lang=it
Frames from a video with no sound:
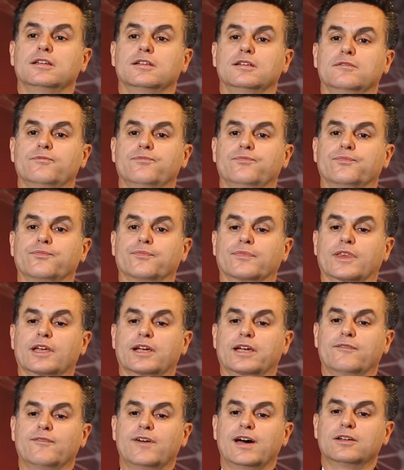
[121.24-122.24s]
di,
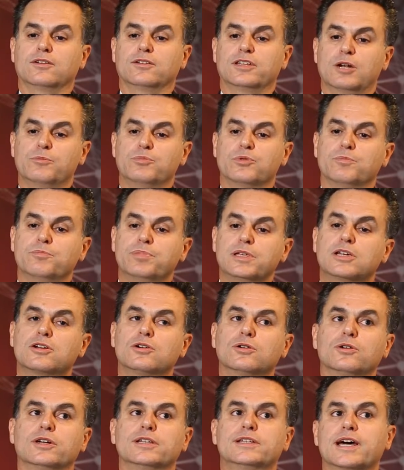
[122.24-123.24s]
che vanno dal più
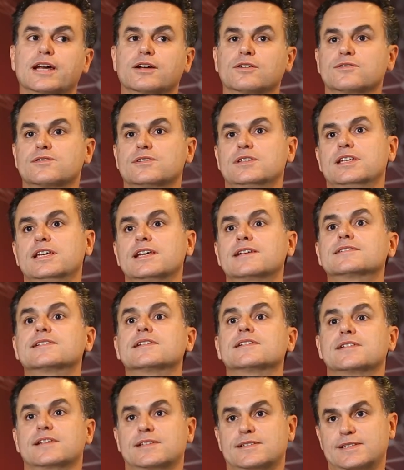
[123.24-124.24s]
piccolo Eternus
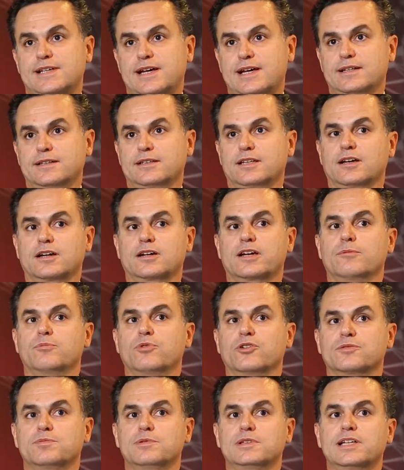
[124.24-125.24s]
DX60 che
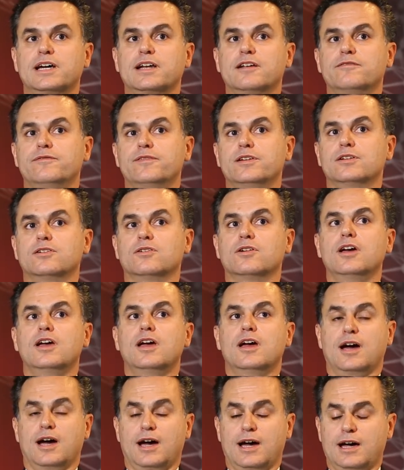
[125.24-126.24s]
può ospitare fino
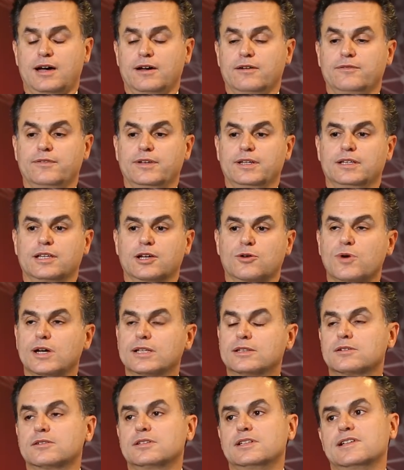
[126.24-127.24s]
a
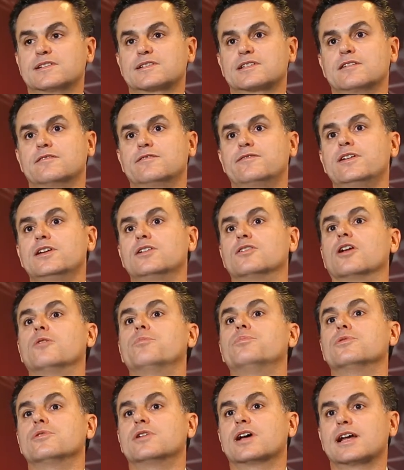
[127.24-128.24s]
24 dischi fino al
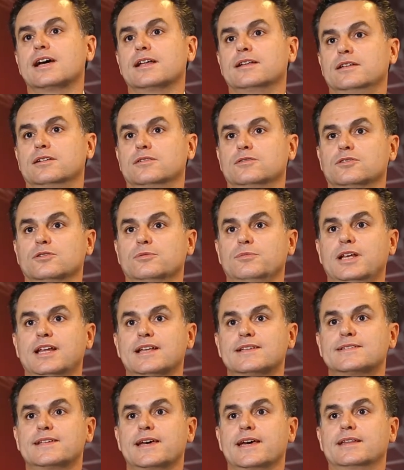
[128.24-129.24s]
più grande
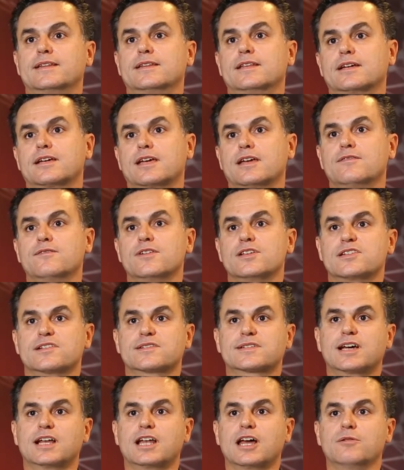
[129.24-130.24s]
8007 che invece è
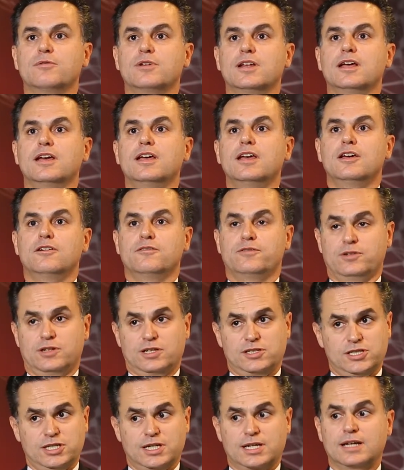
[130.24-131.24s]
scalabile fino
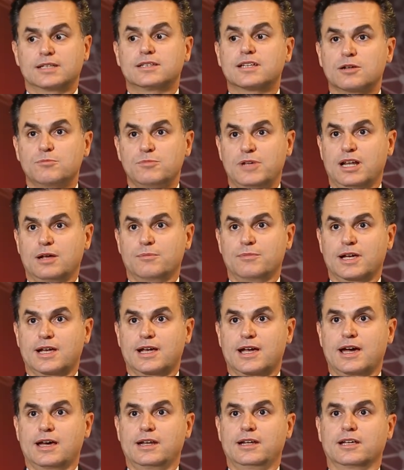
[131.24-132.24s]
a circa 3000 3.000
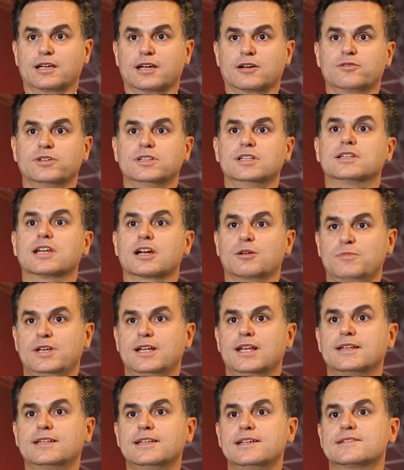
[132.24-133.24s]
meccaniche, quindi
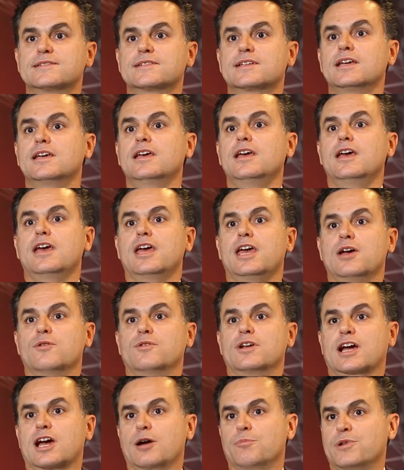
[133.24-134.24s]
3.000 dischi e
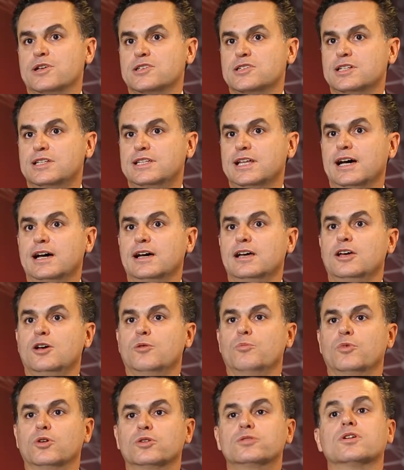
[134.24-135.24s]
una capacità
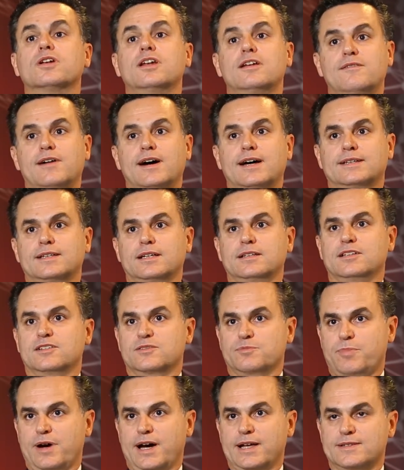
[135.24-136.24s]
molto elevata di
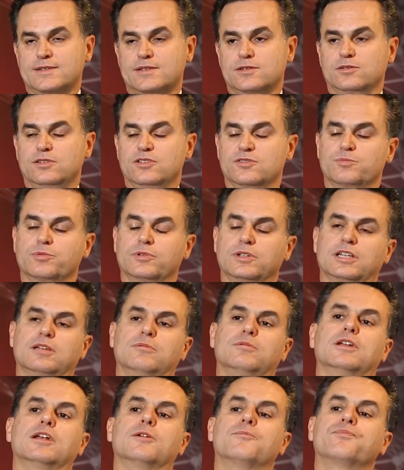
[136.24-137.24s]
spazio
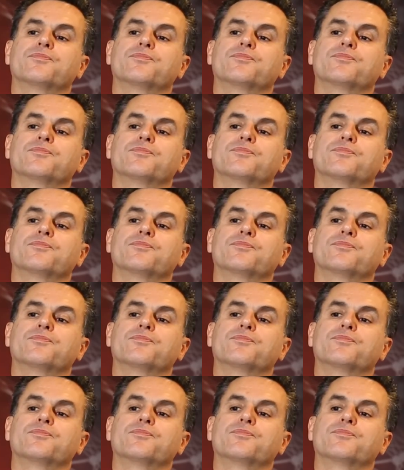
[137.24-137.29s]
disponibile.